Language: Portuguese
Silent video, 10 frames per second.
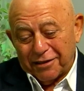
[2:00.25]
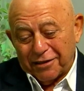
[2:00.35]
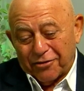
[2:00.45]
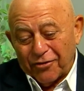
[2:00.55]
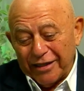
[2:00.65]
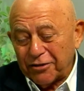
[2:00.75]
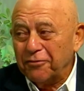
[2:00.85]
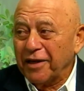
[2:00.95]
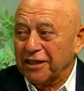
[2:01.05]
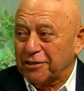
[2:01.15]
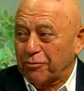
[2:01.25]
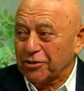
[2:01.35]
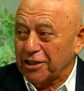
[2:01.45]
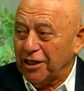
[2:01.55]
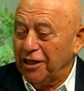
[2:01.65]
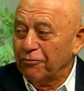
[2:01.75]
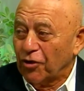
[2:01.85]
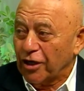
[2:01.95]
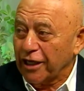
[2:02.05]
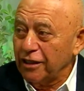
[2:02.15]
quatro meses por você ir
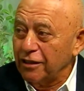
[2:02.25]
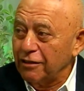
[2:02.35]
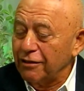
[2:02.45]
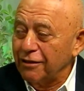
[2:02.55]
embora, hein? Num dos